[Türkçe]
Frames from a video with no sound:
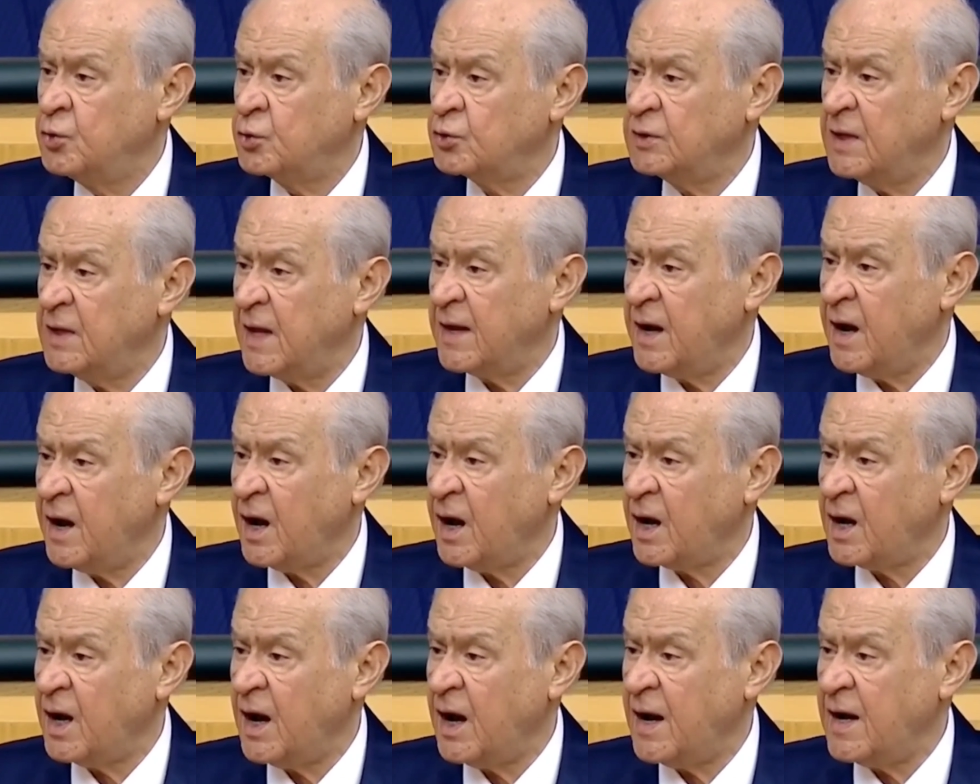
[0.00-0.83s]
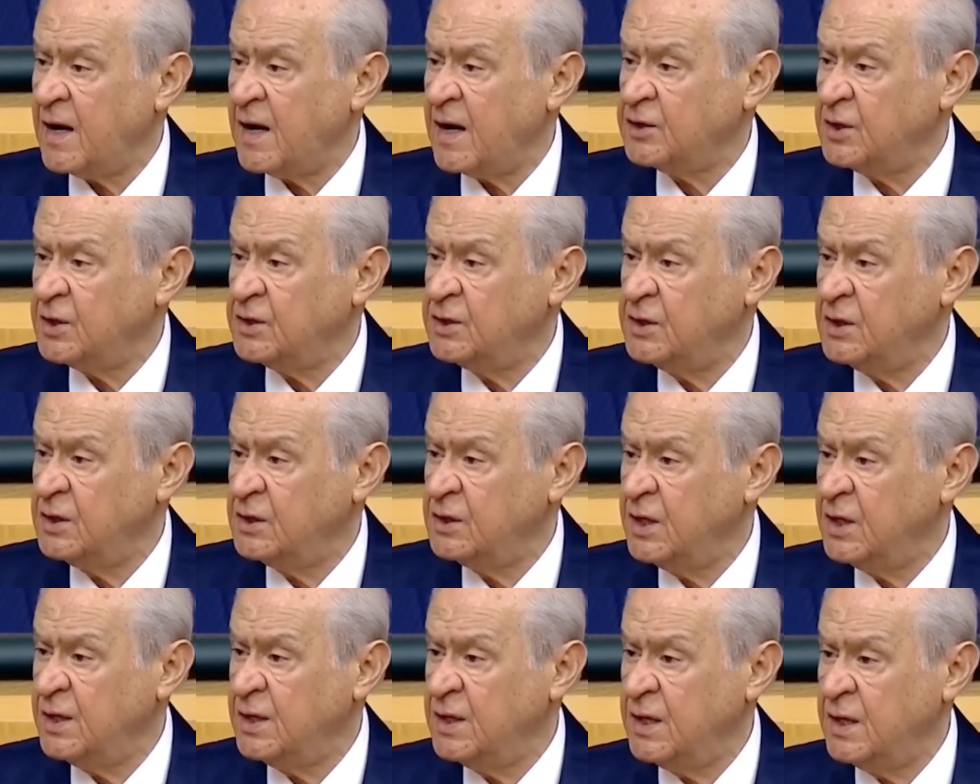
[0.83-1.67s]
Kürtlere hakaret
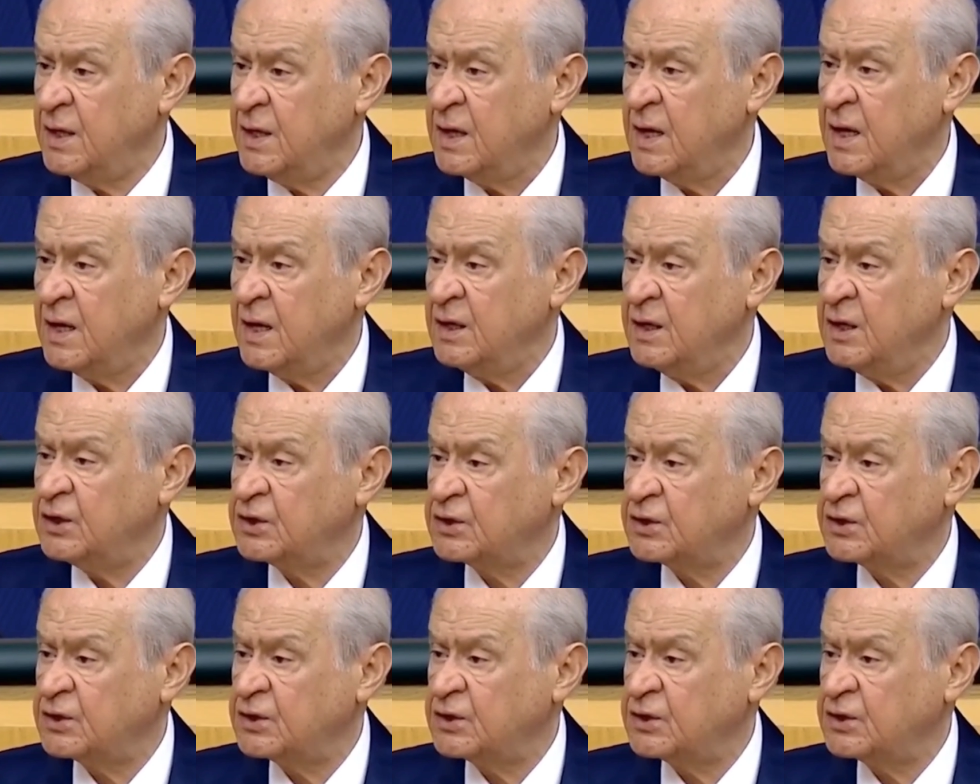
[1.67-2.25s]
edildiğini